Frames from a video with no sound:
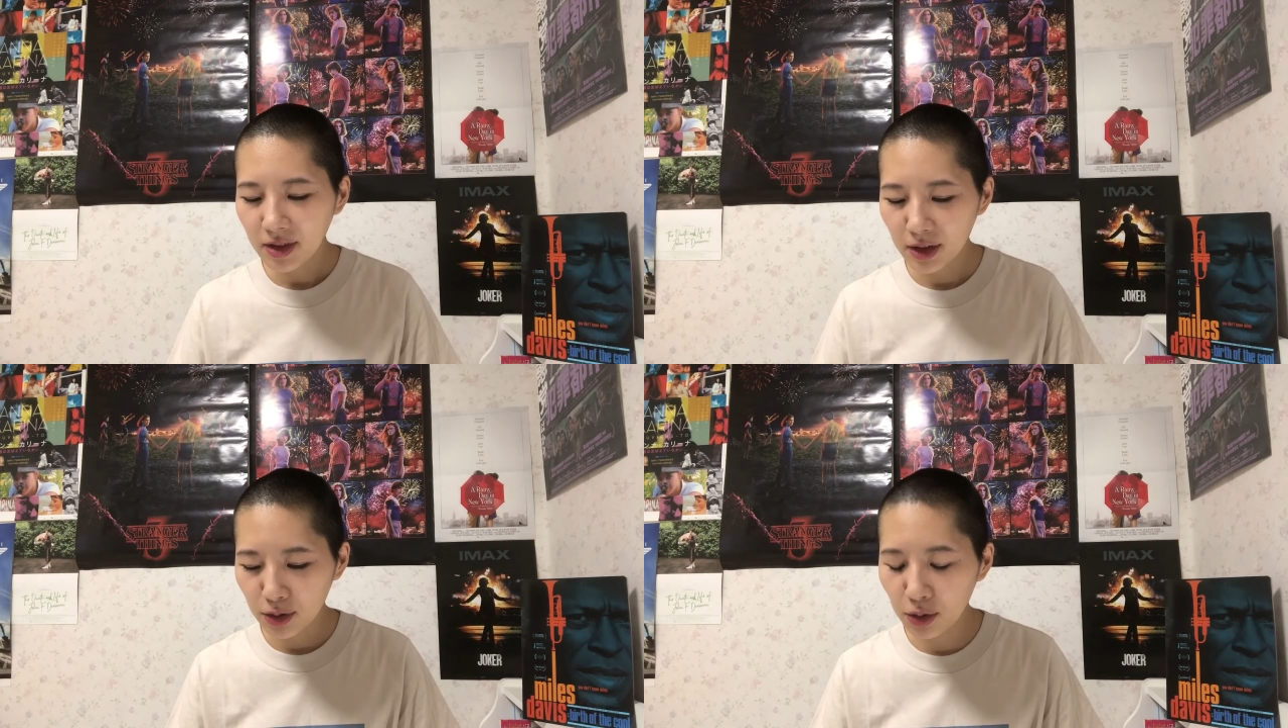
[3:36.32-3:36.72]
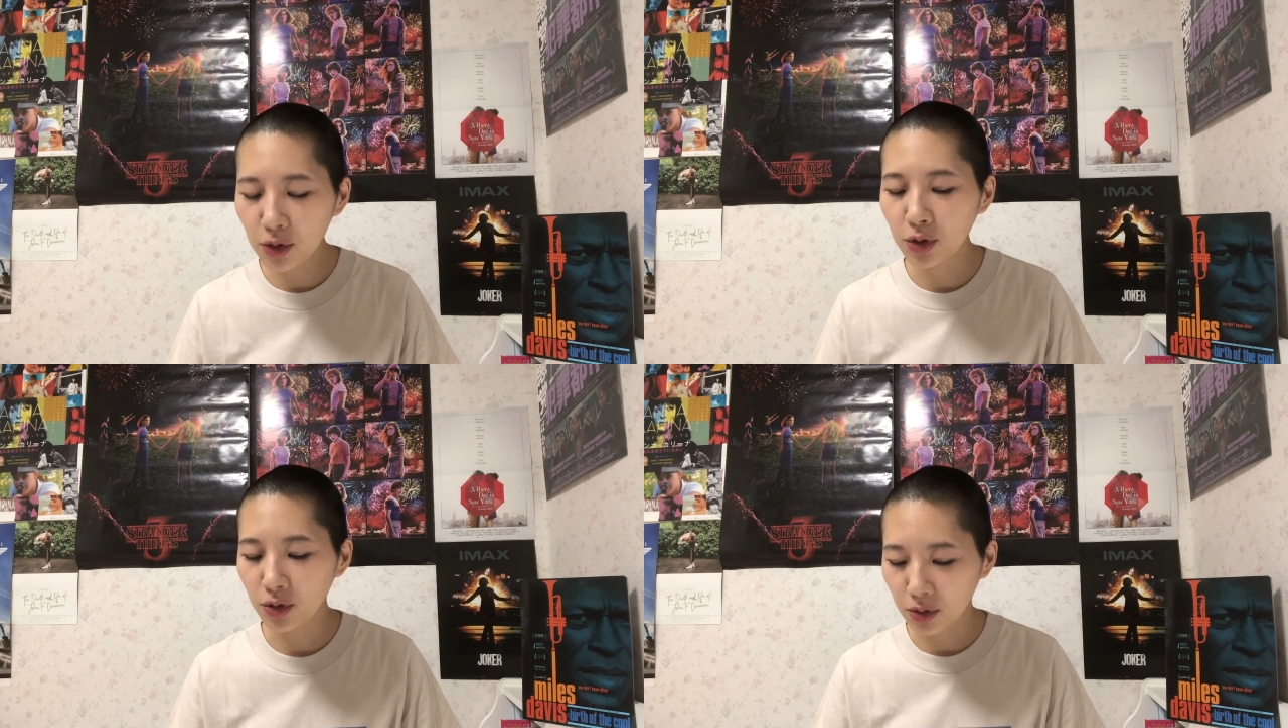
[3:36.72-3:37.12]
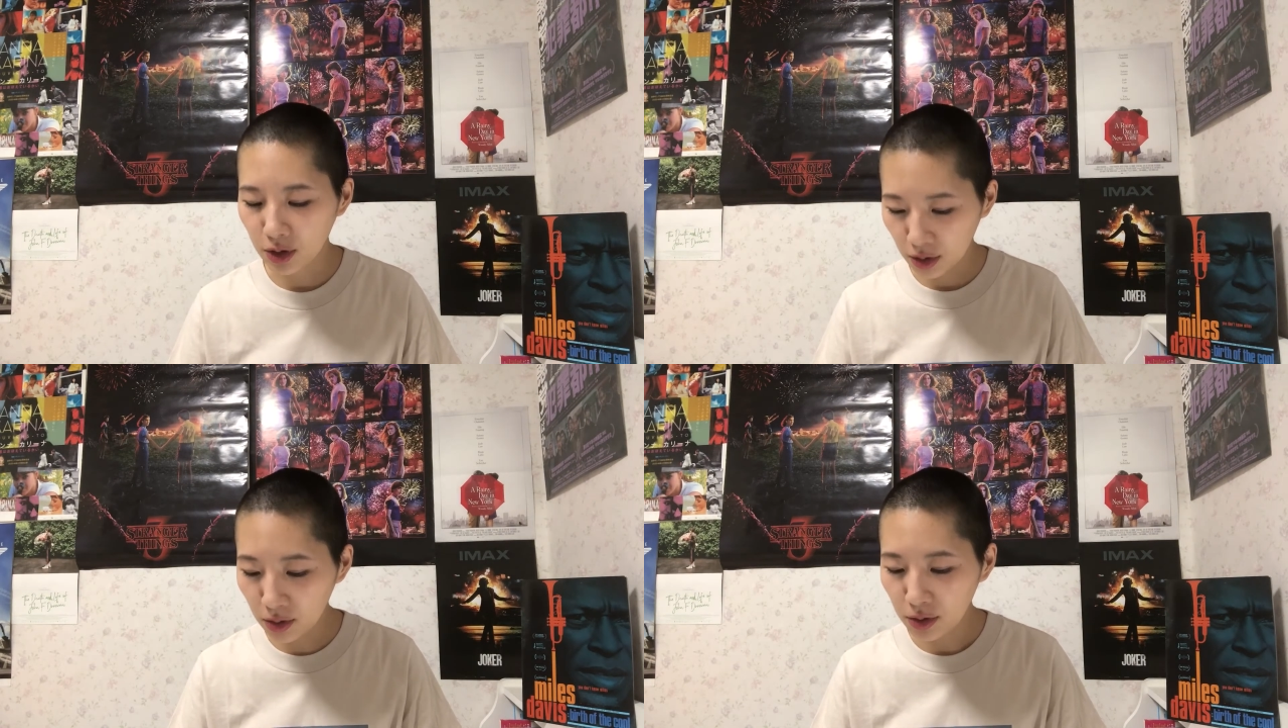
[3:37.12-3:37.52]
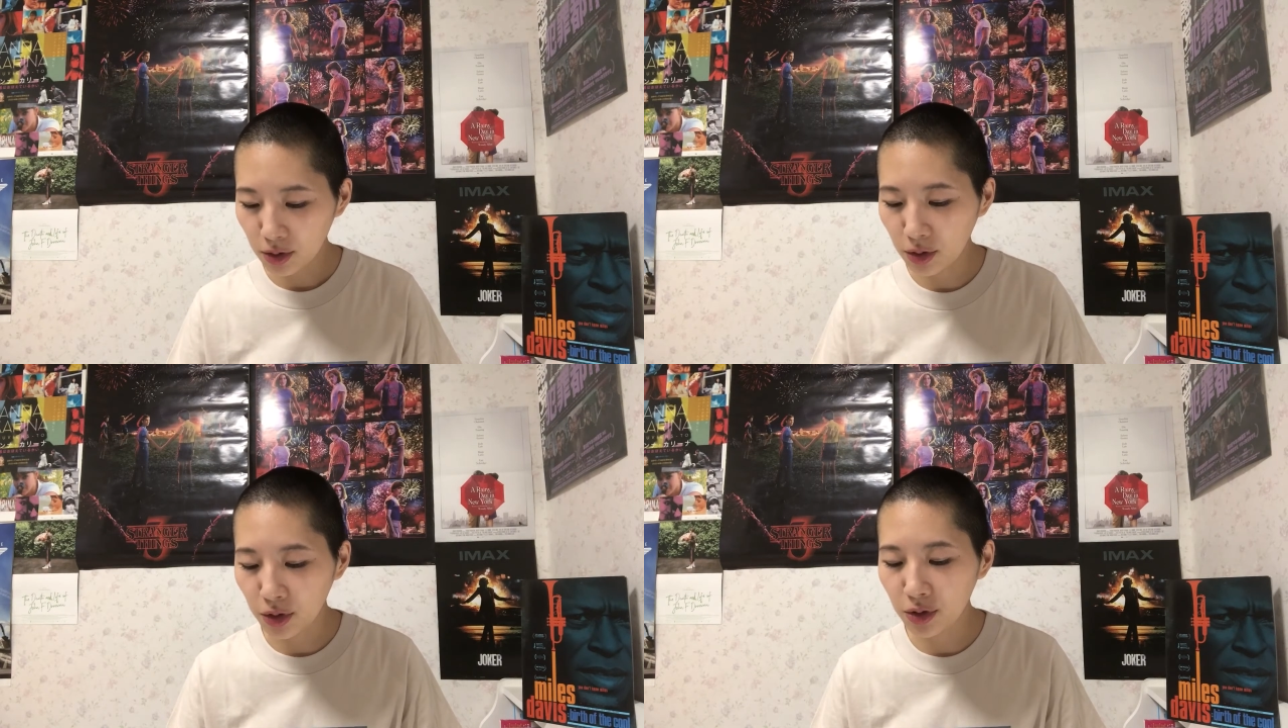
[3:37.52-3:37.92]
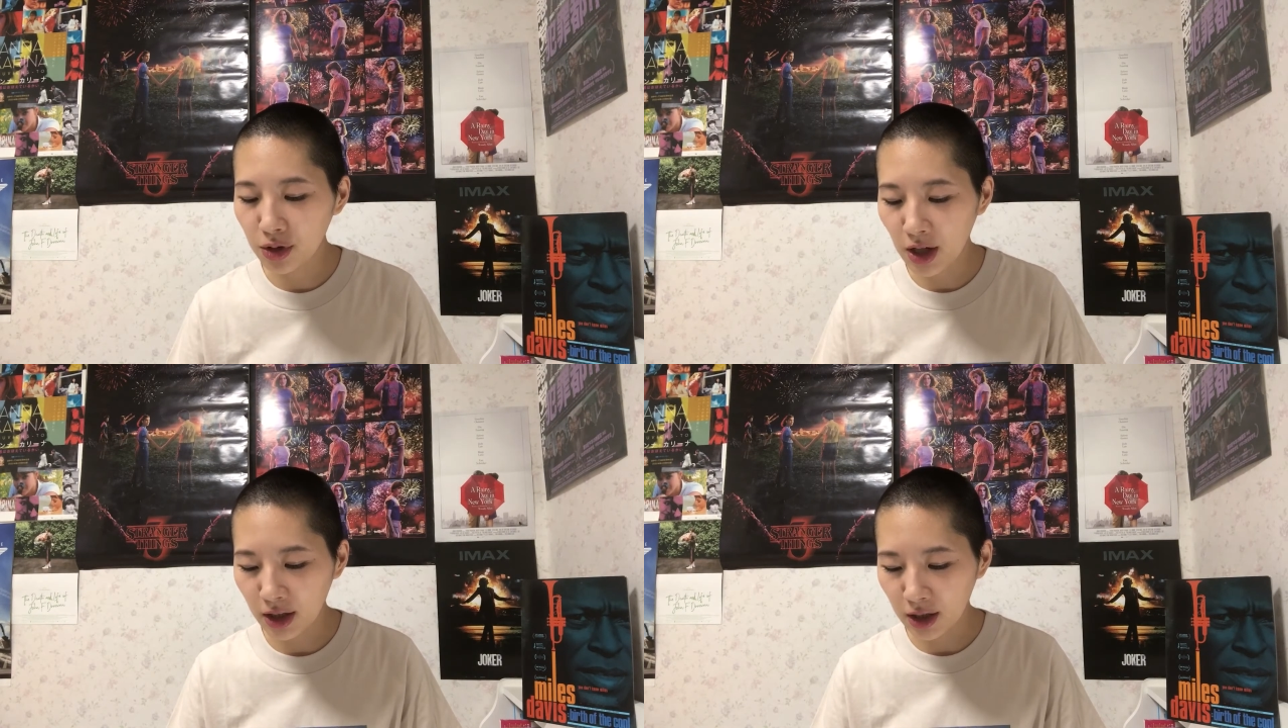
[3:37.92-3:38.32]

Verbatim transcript: その人でしょ？女優であり、